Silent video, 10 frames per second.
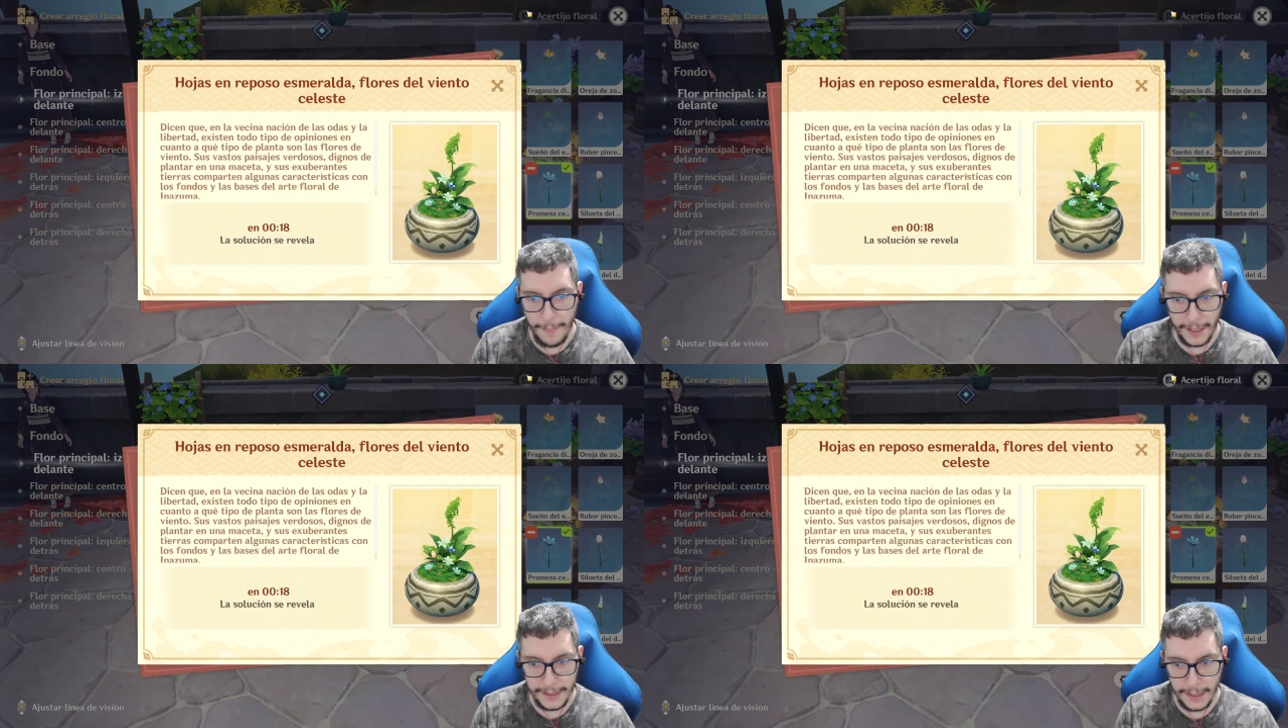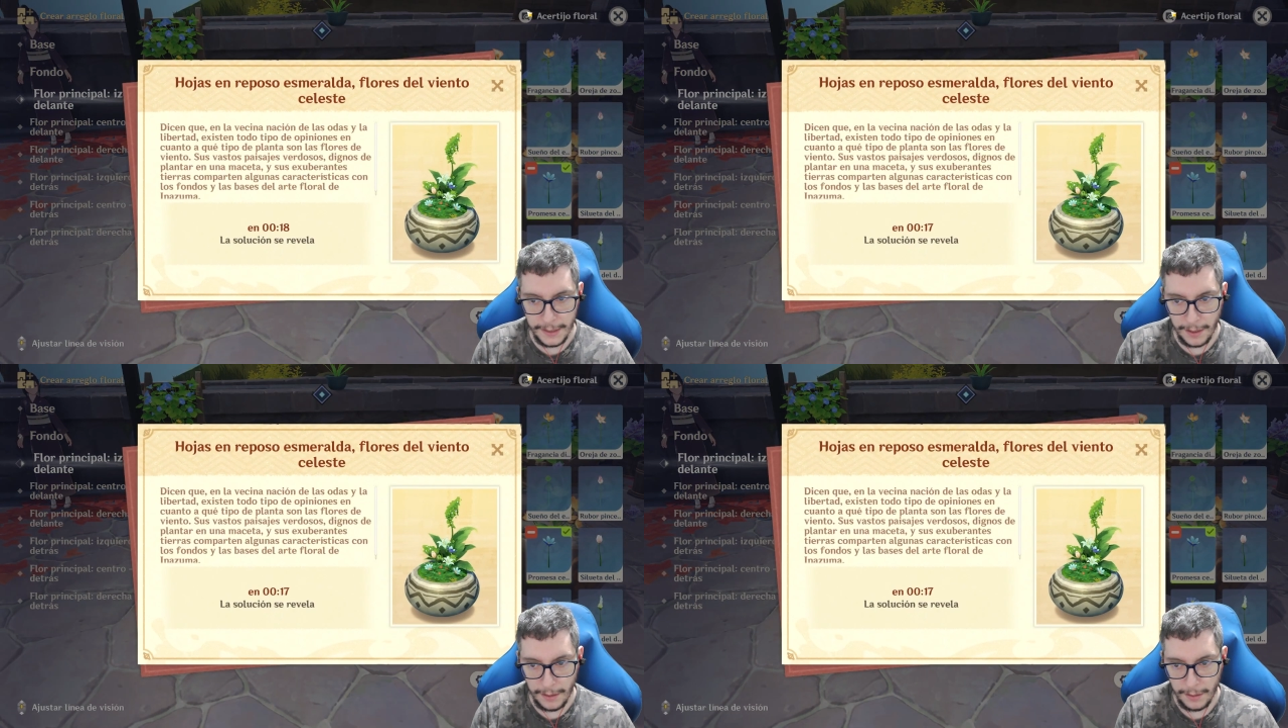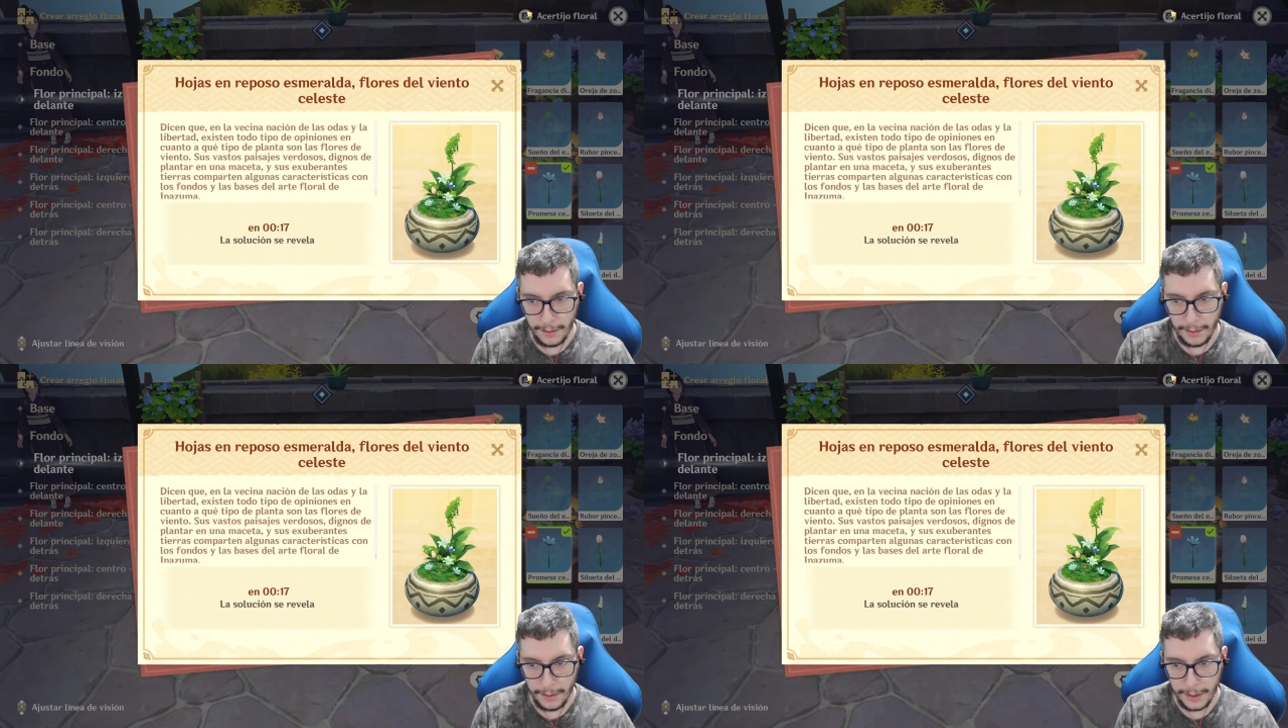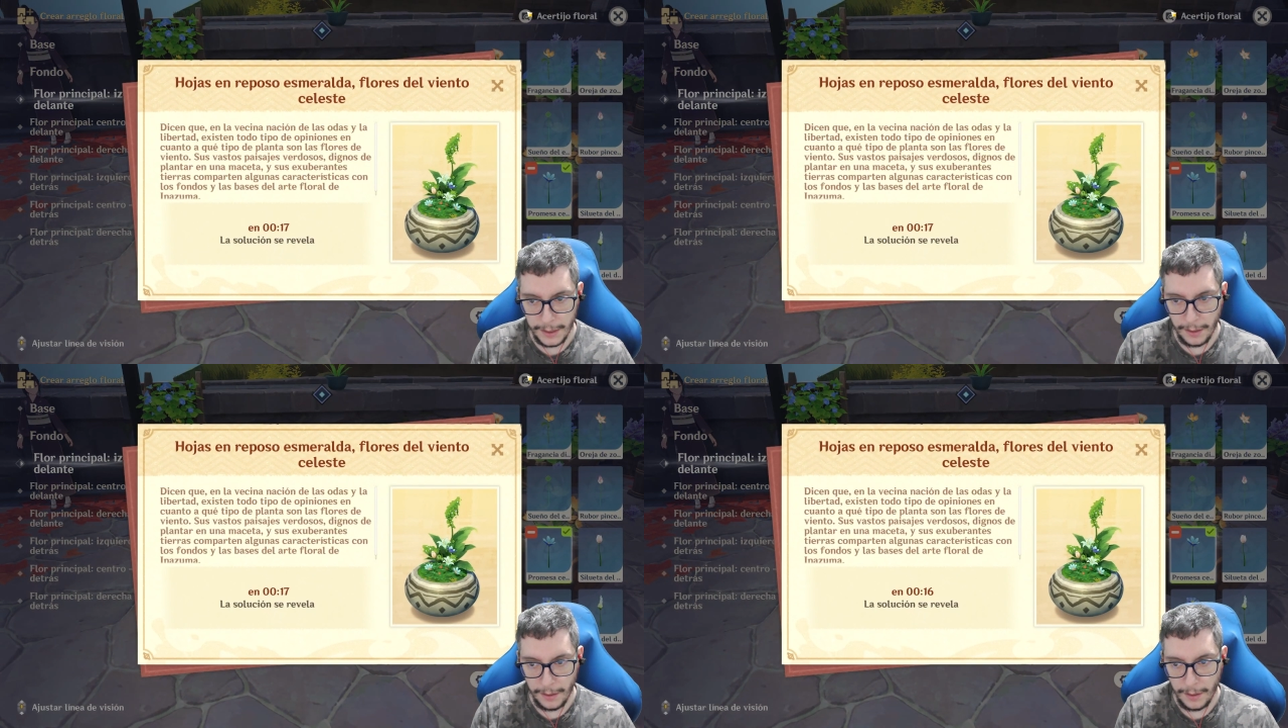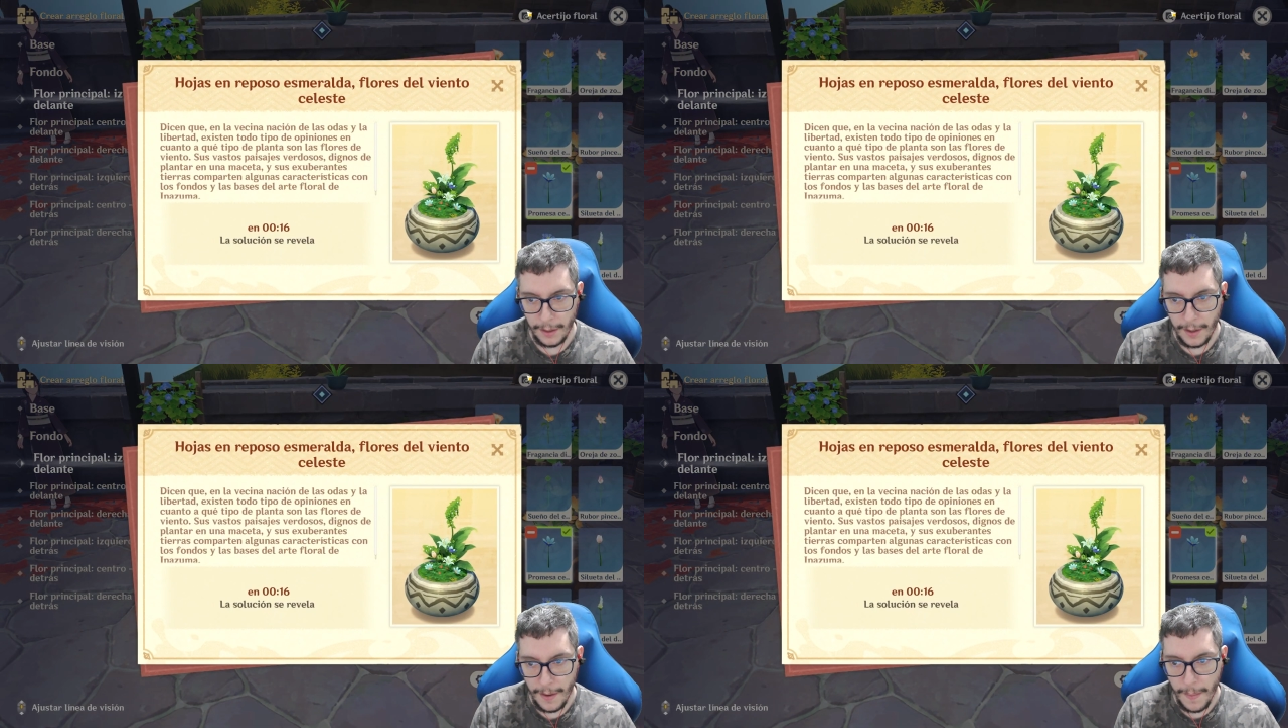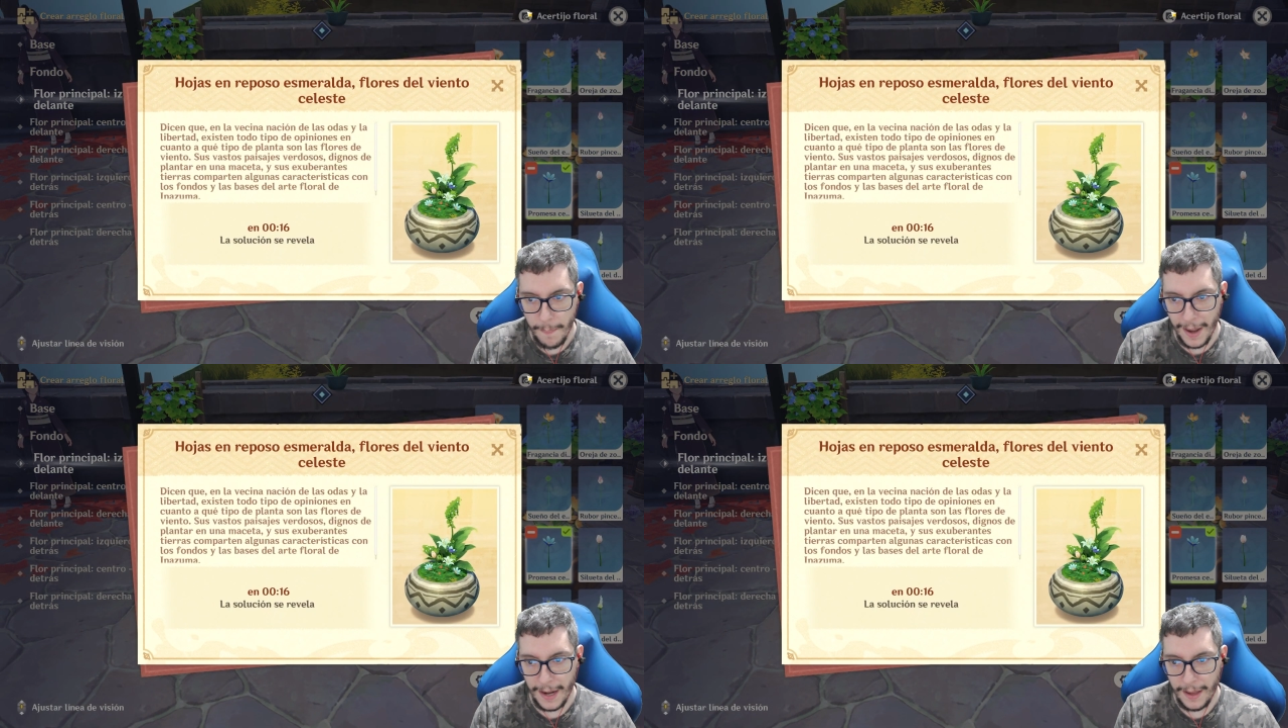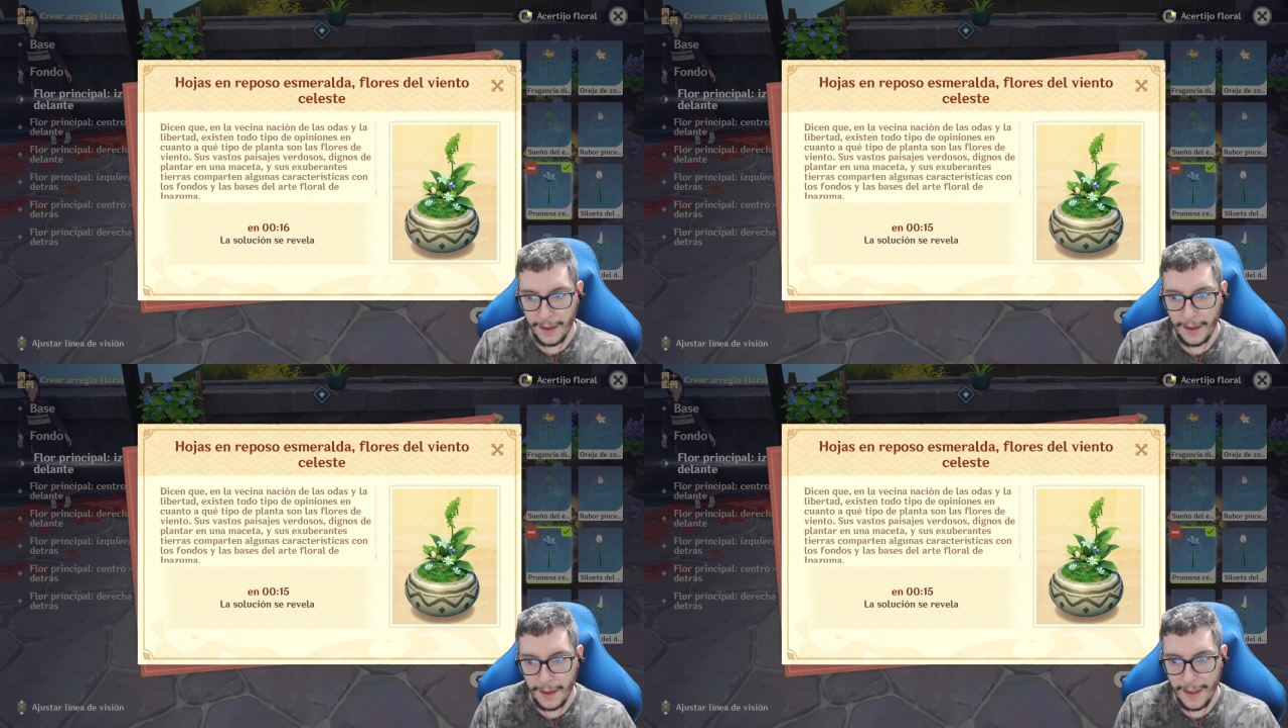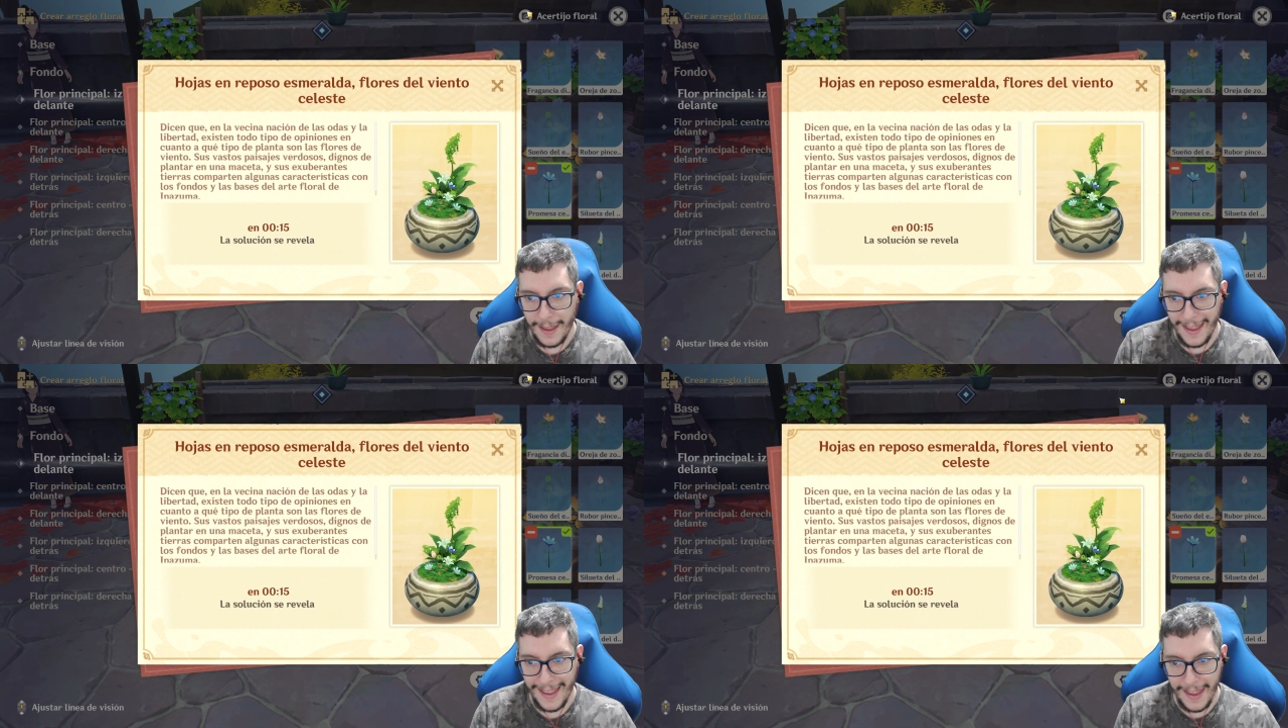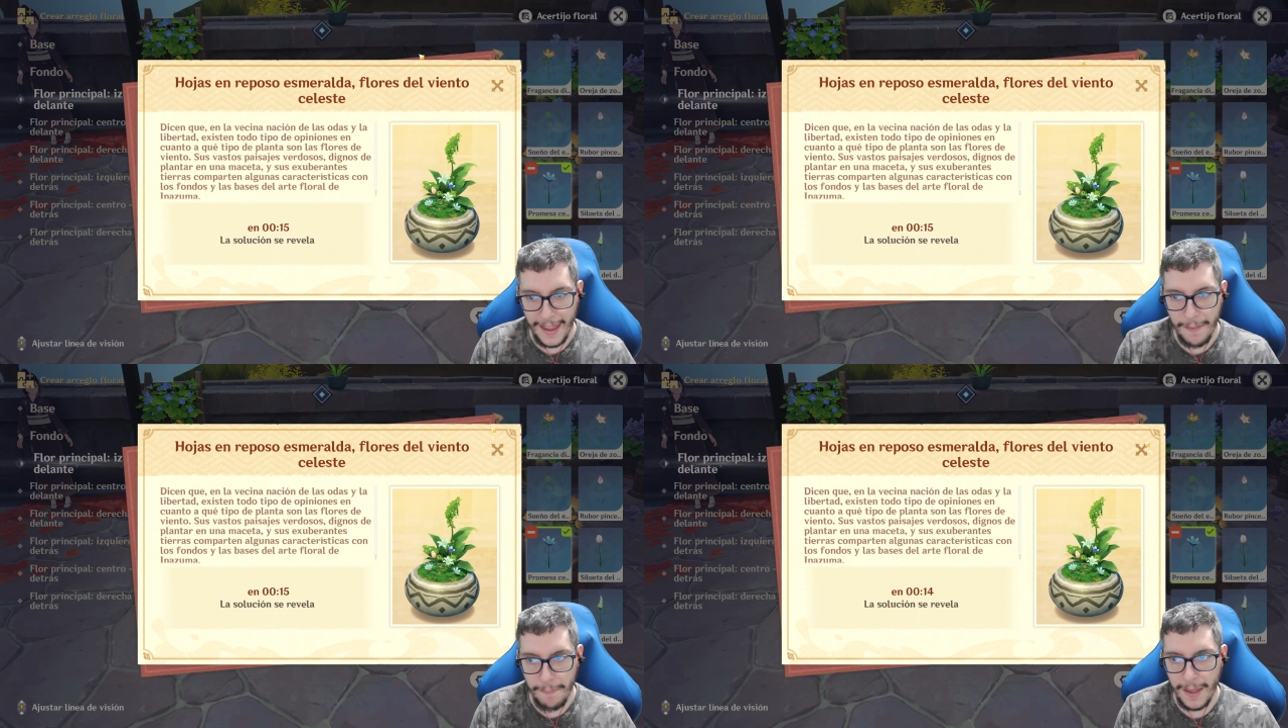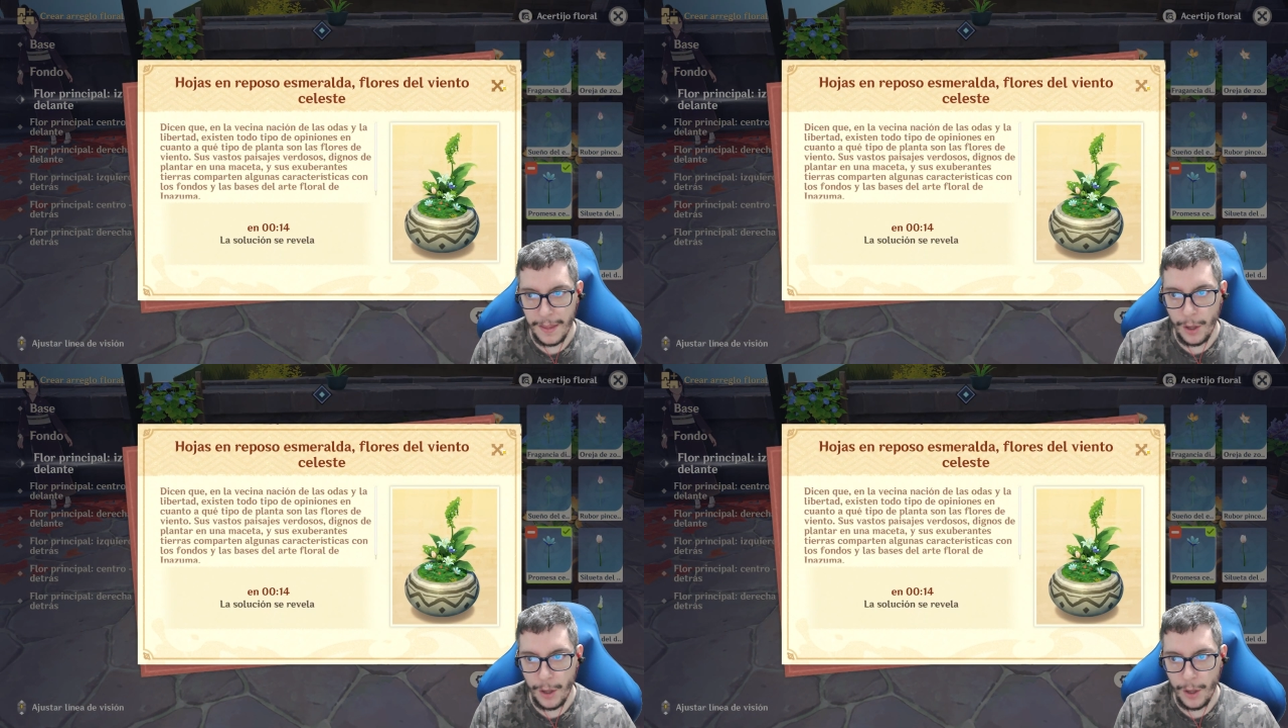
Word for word: parece esa. Sí. Vale. En medio